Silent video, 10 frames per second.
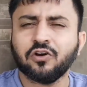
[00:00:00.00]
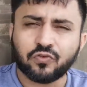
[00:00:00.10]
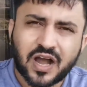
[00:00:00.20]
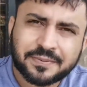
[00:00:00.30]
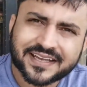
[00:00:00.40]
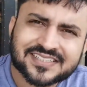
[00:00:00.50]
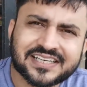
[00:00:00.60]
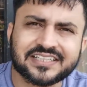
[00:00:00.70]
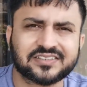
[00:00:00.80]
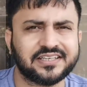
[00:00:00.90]
वो आप
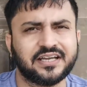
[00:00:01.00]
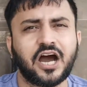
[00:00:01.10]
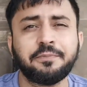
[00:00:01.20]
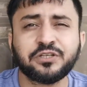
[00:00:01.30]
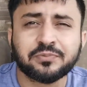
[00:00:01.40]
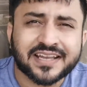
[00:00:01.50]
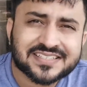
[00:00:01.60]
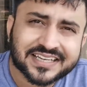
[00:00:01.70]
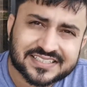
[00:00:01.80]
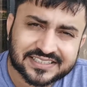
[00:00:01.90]
कैसे लिखते हैं
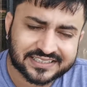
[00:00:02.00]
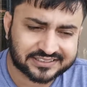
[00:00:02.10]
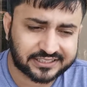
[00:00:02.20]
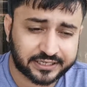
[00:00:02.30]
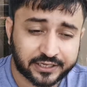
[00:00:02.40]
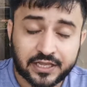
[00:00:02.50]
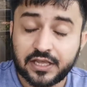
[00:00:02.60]
ऑप्टिमाइज कैसे करते हैं